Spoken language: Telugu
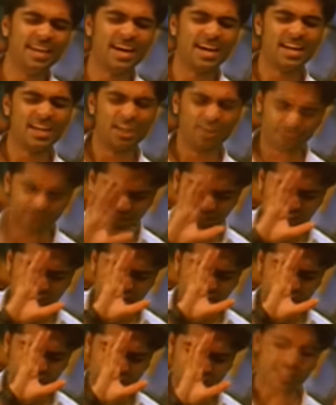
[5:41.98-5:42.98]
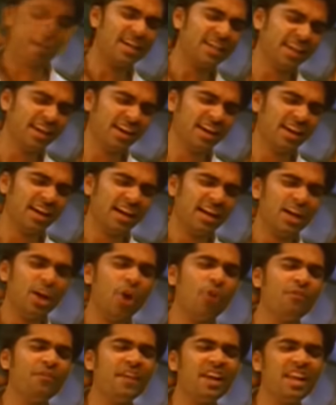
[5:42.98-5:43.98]
నా లవ్ ఫెయిల్యూరేనే
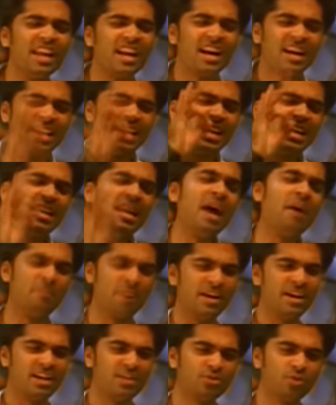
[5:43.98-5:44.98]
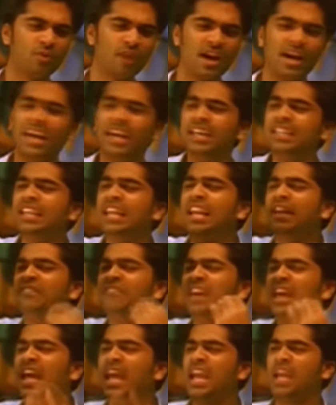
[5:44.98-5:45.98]
లవ్ లో ఫెయిల్ అయిన ప్రతి మగాడు ఏమంటాడు ఈ
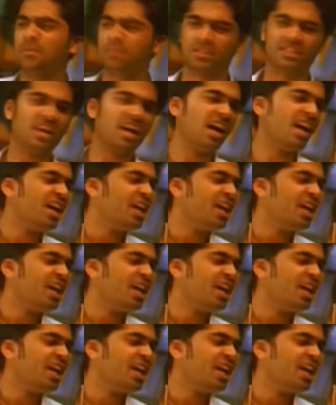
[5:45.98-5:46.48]
లవ్వే ఇంత